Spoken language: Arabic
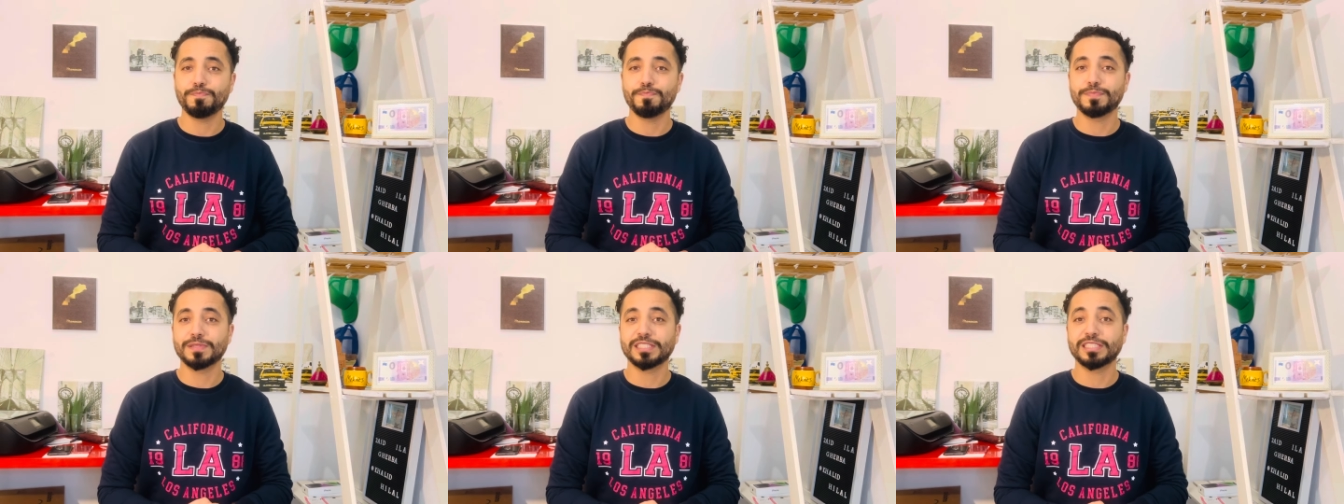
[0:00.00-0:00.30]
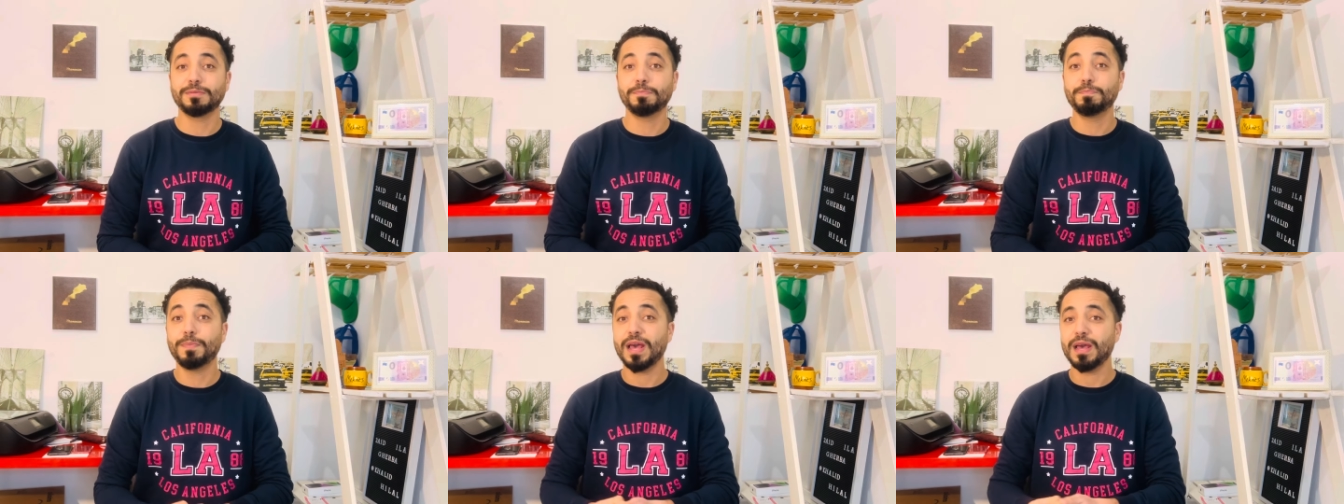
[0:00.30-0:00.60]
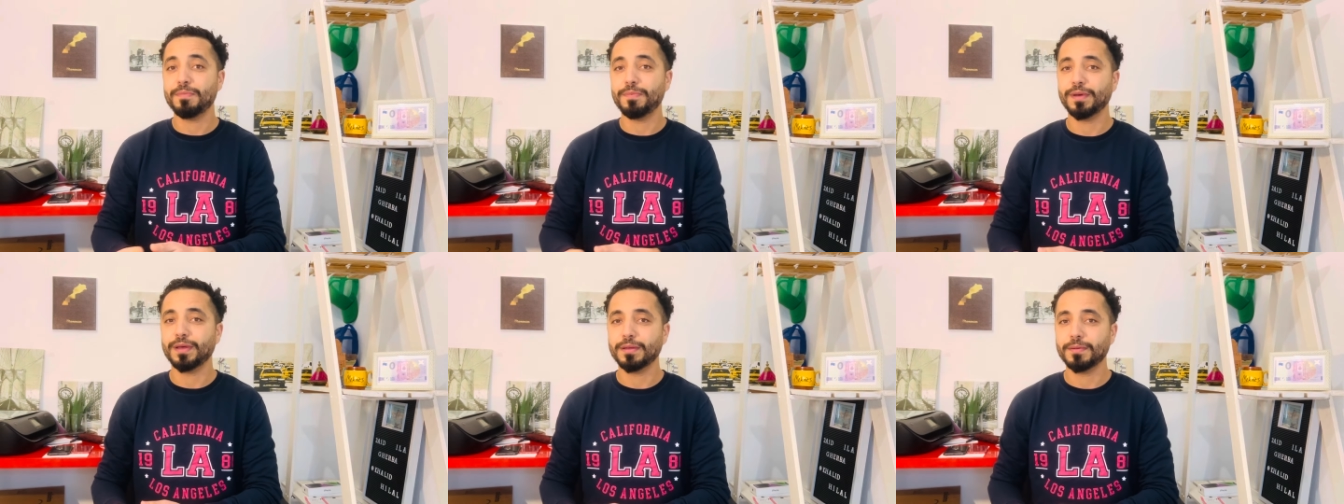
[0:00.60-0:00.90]

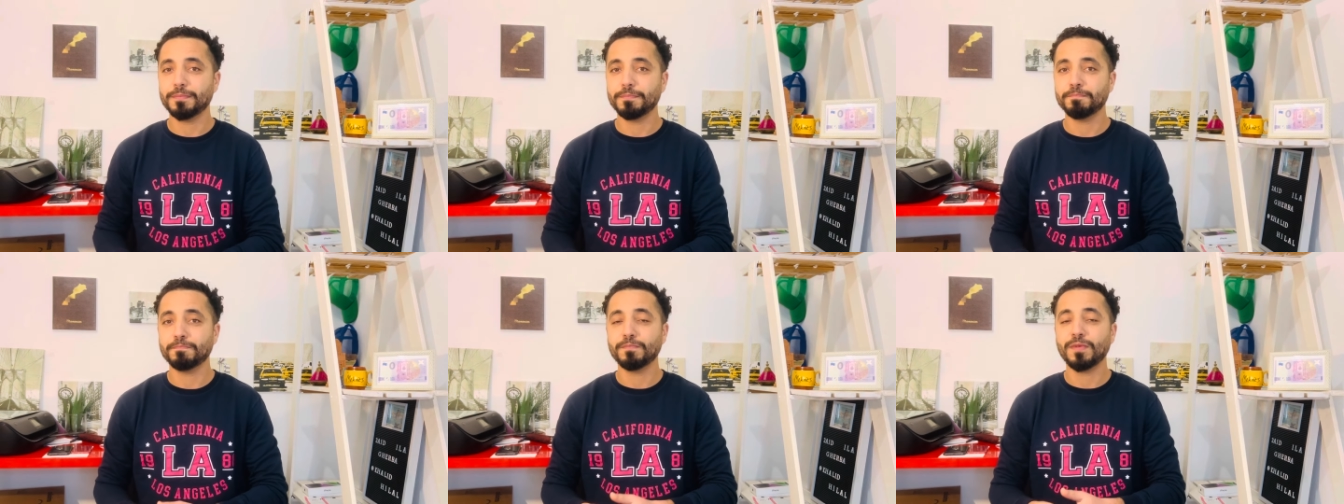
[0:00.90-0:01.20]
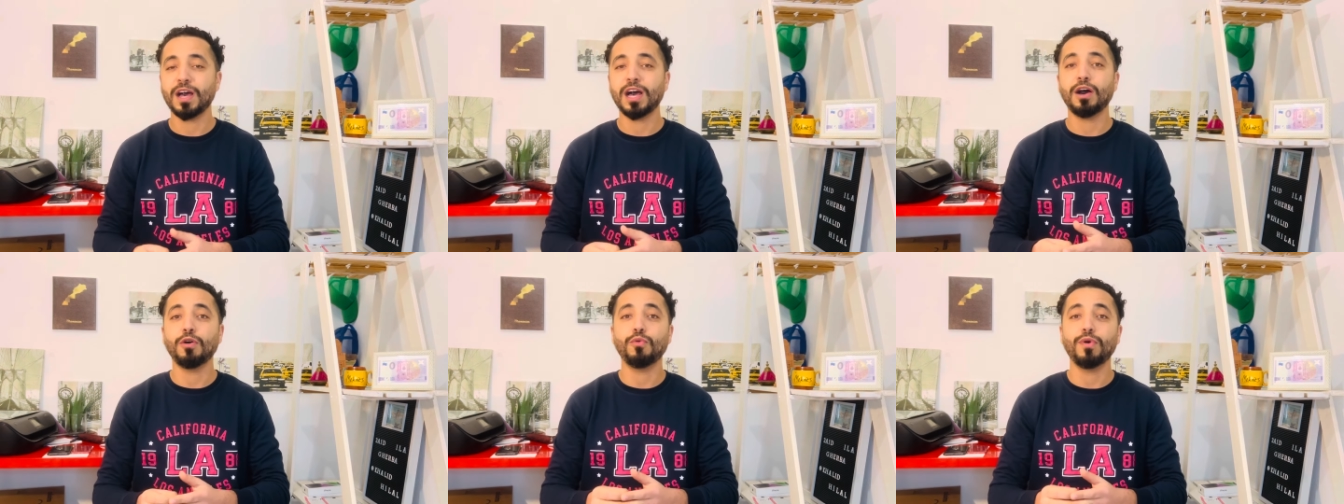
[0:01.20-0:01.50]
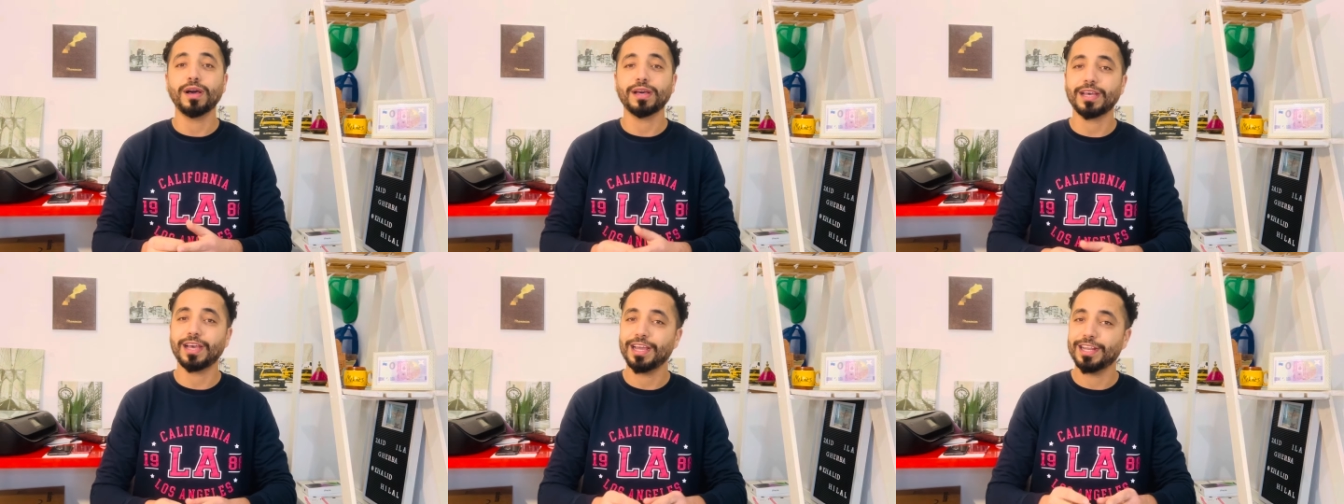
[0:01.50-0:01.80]
بسبب ما
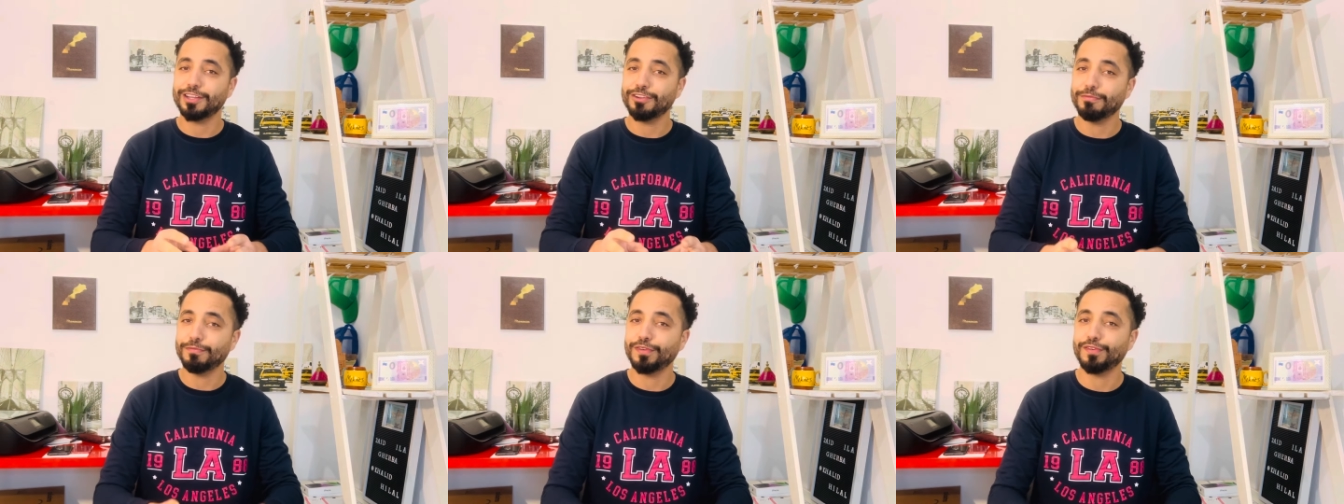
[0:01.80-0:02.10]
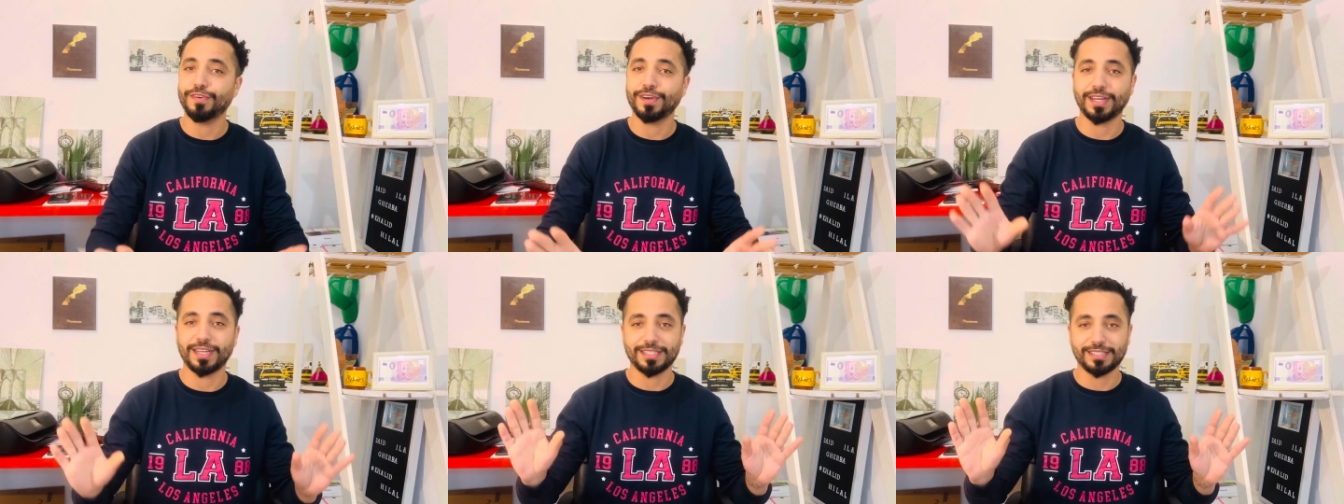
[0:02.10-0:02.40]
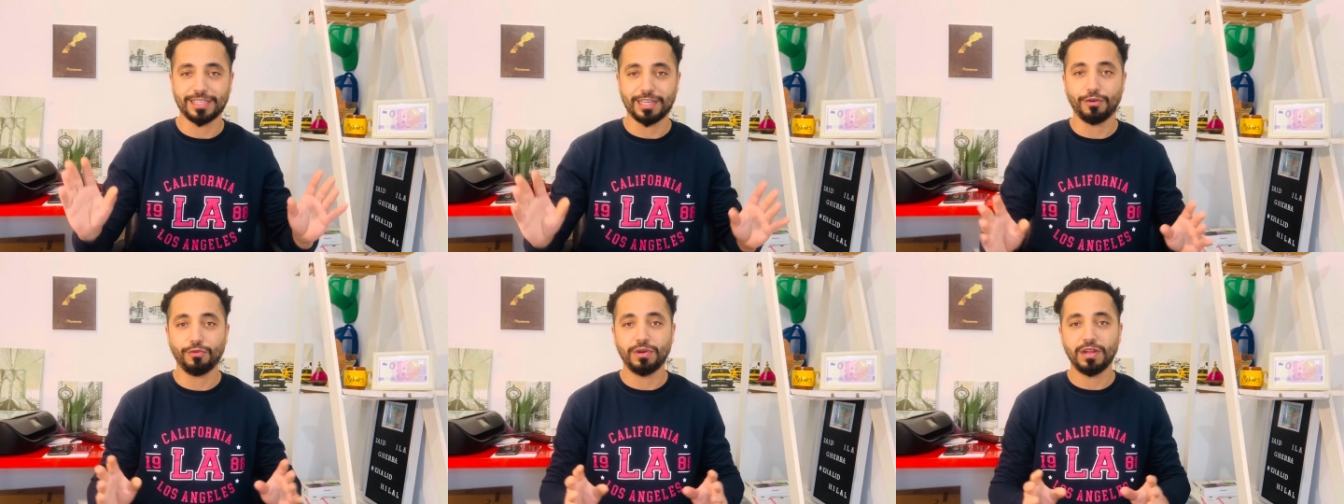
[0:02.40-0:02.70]
وقع اليوم في فرنسا او